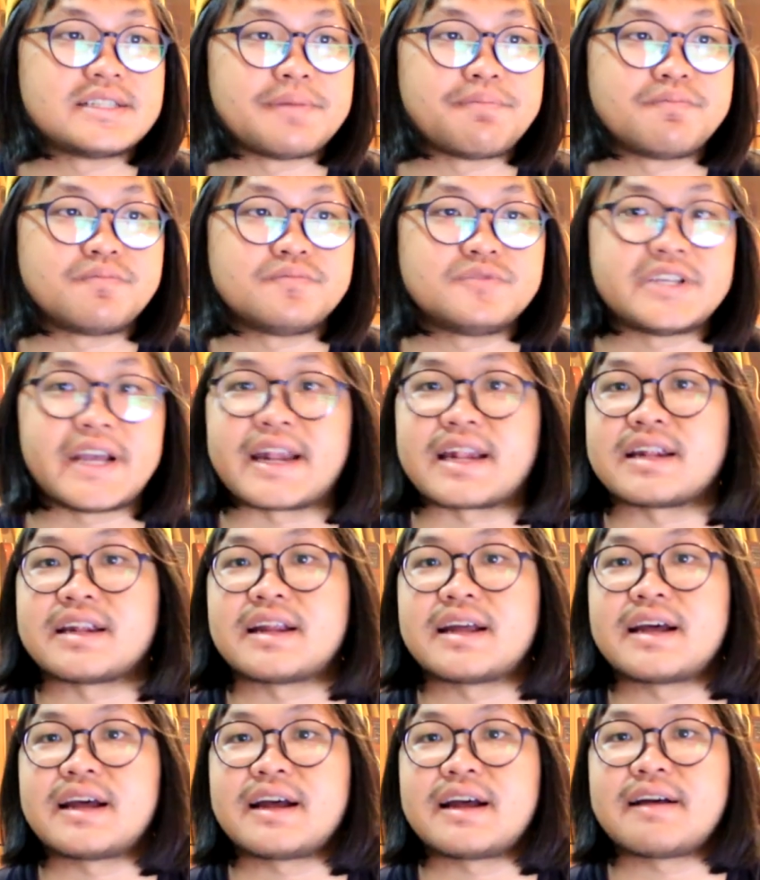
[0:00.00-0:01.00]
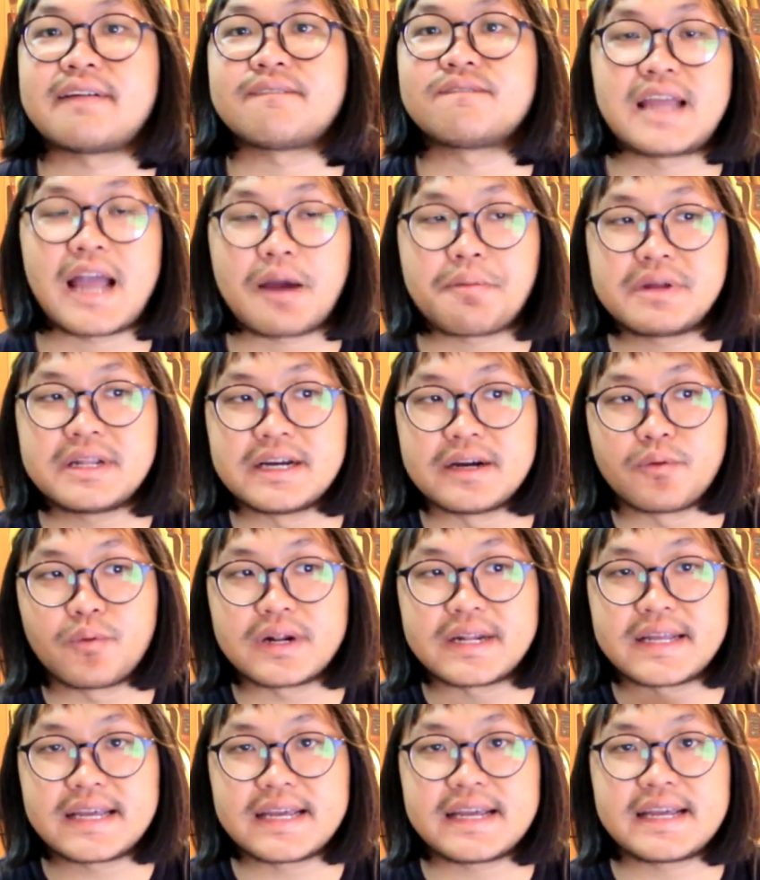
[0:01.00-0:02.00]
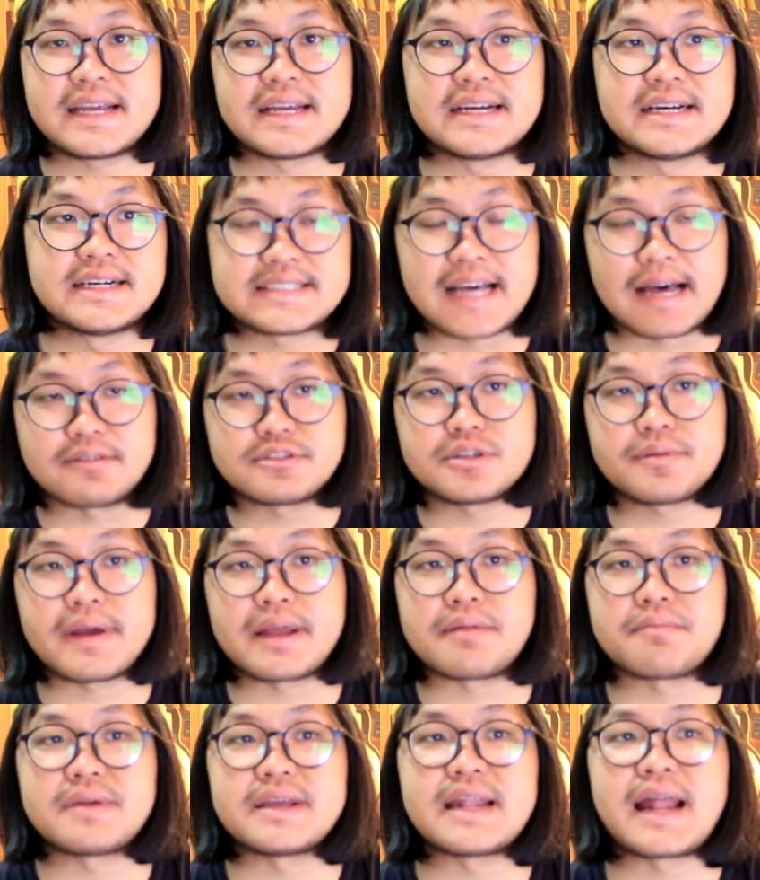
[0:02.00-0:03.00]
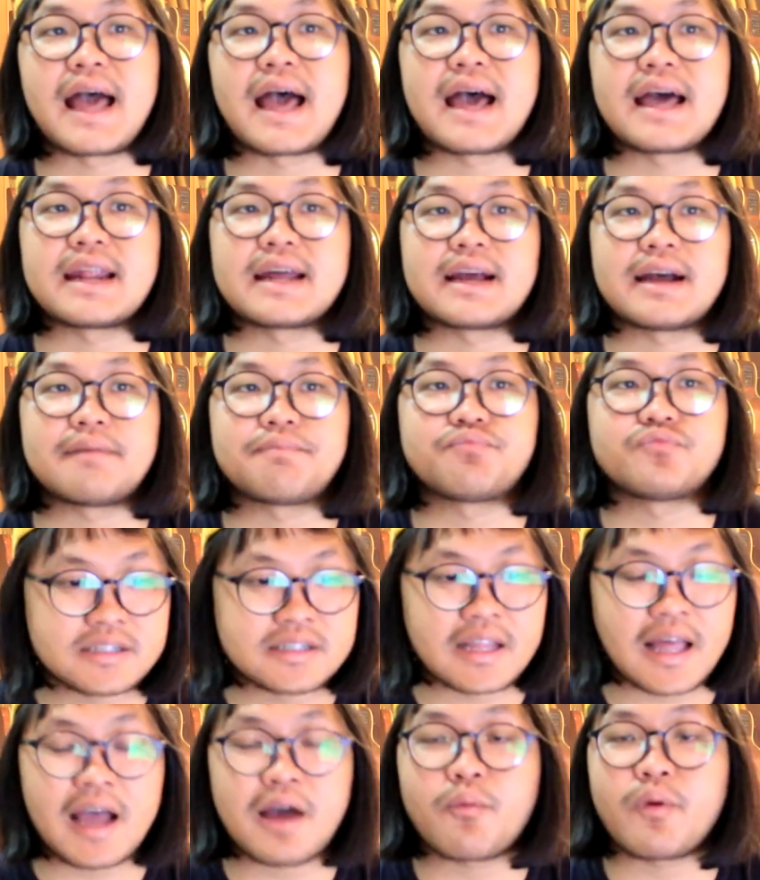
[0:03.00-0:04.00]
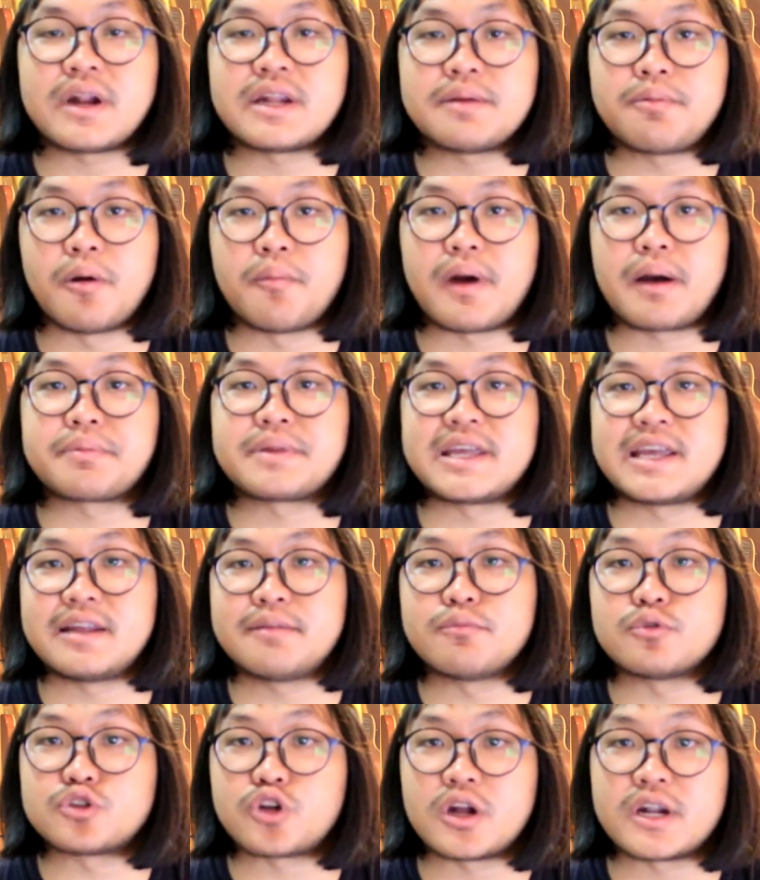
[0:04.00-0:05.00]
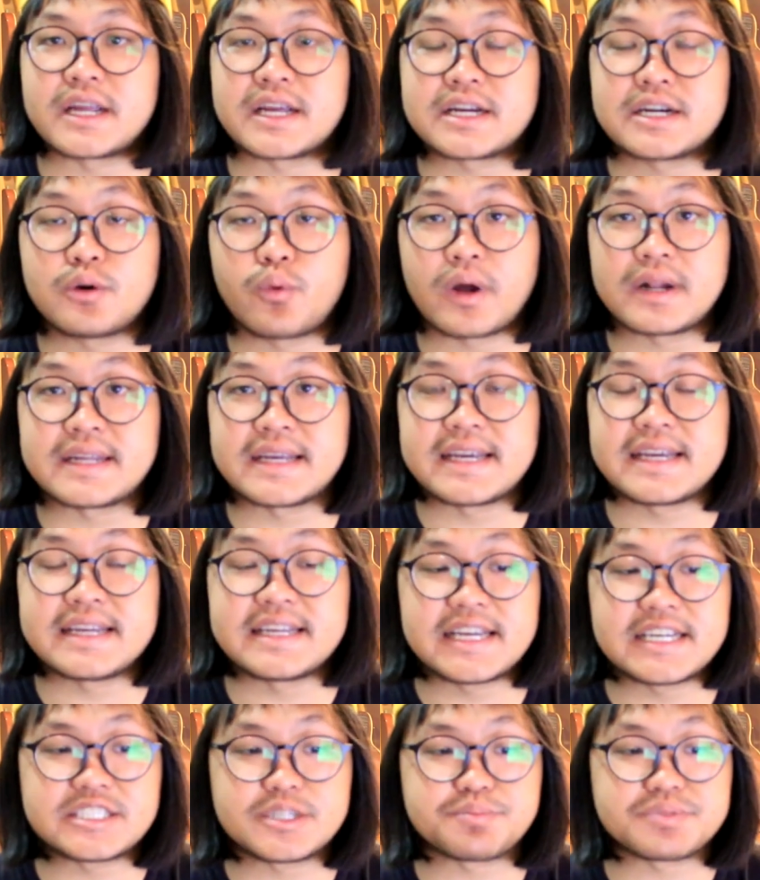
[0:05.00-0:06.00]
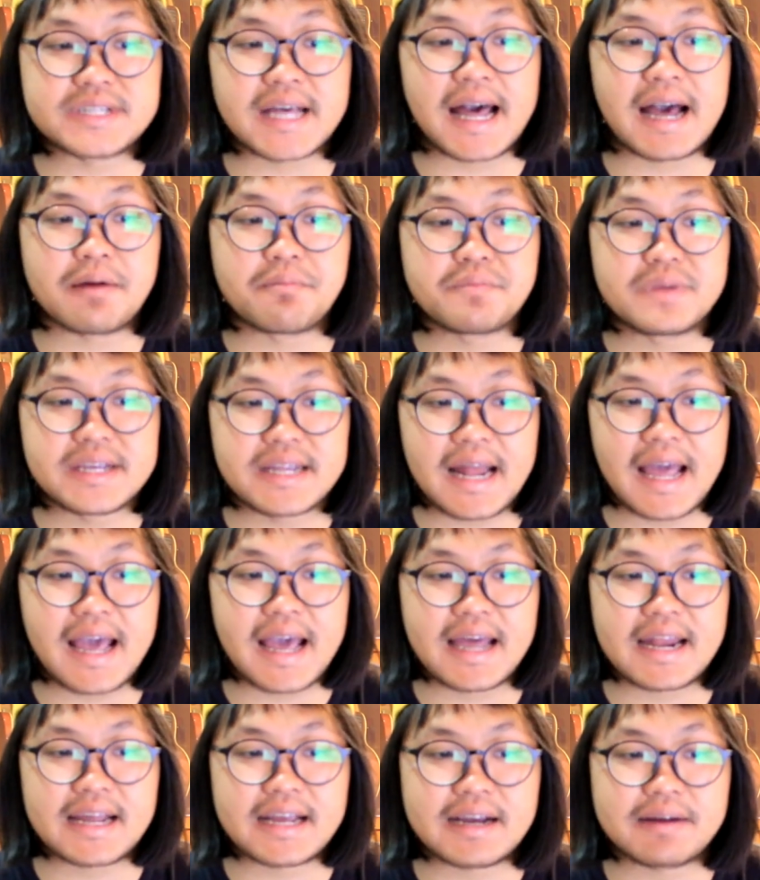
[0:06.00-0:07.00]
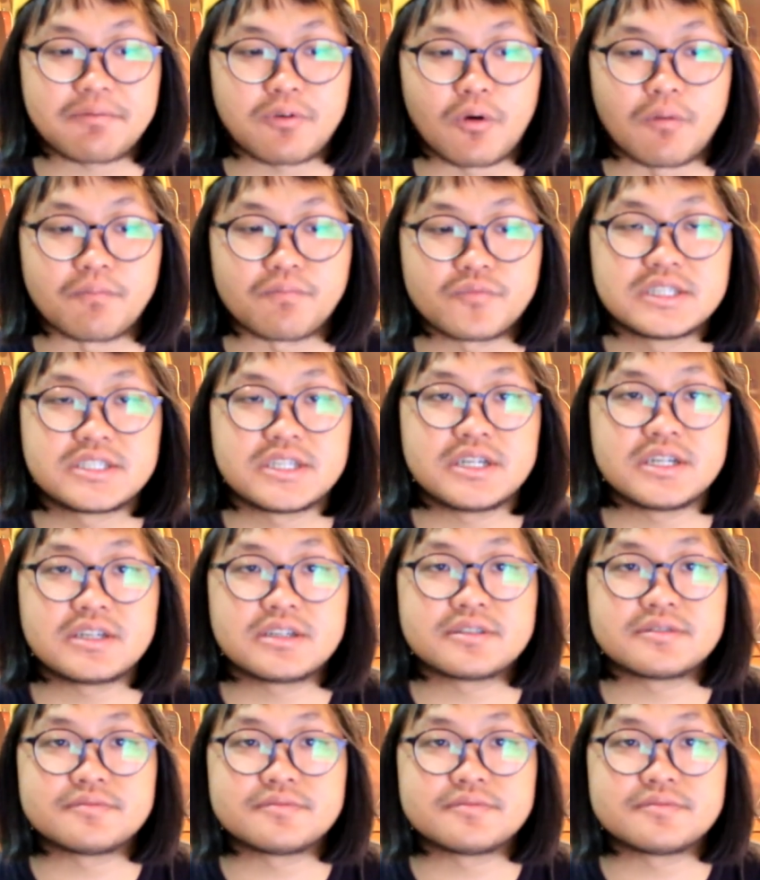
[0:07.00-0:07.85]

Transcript: 17นะฮะยาวไปถึงวันที่ 31 มีนานะครับณวันที่ผมอัพคิดบุูตอนนี้คือวันที่ 23 มีนานะครับผมซึ่ง